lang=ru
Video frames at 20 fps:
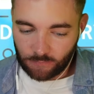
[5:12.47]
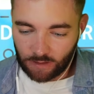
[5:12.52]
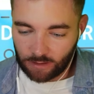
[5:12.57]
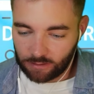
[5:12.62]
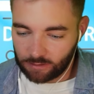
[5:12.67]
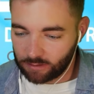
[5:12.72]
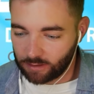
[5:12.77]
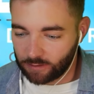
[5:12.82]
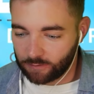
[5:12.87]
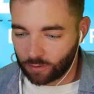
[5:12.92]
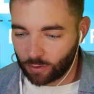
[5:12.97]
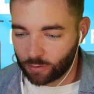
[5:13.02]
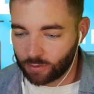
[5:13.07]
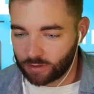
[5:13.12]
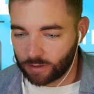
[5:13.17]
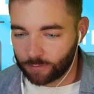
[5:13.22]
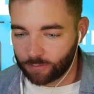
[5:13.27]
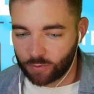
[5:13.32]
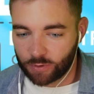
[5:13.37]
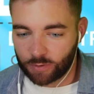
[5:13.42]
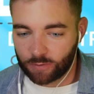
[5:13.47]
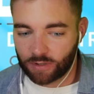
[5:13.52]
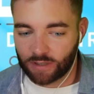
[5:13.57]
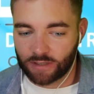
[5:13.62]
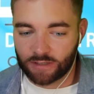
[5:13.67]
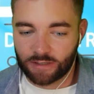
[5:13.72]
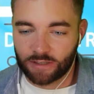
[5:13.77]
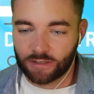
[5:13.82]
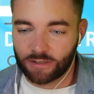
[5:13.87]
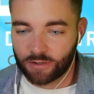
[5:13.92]
там в районе, там, допустим,
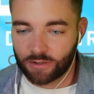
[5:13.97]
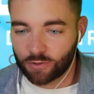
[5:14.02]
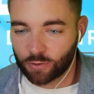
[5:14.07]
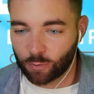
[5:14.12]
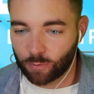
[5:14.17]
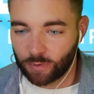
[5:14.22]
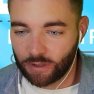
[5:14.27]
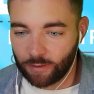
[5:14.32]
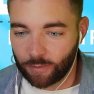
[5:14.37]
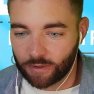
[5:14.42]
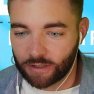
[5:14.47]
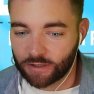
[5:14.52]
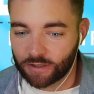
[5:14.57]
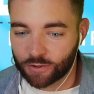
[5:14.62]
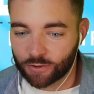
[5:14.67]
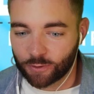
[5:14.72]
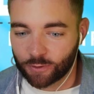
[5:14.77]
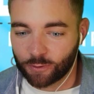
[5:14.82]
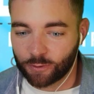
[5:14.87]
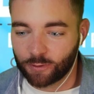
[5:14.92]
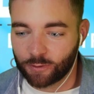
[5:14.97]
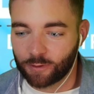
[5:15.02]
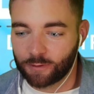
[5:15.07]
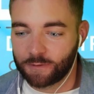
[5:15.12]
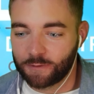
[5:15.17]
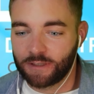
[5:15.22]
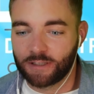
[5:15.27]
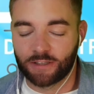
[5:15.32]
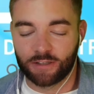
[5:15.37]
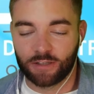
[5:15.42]
30 тысяч рублей, понятно, что
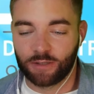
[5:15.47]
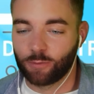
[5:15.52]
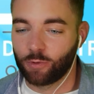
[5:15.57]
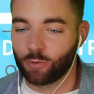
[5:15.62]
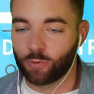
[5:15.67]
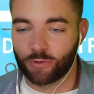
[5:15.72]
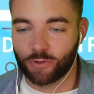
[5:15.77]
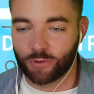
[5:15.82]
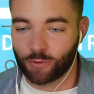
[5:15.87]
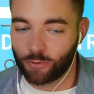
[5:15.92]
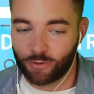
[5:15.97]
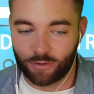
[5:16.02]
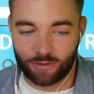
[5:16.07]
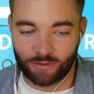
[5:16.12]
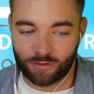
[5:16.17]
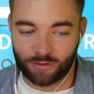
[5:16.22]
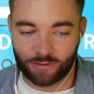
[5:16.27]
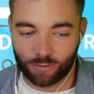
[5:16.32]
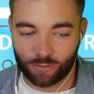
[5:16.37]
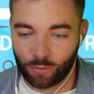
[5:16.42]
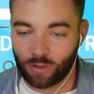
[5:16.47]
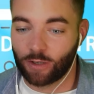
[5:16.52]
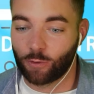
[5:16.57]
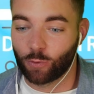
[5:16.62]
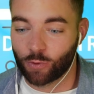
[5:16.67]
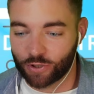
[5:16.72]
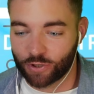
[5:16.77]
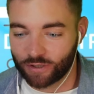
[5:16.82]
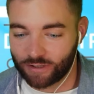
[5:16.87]
виниры не могут стоить, э, ну, хорошие,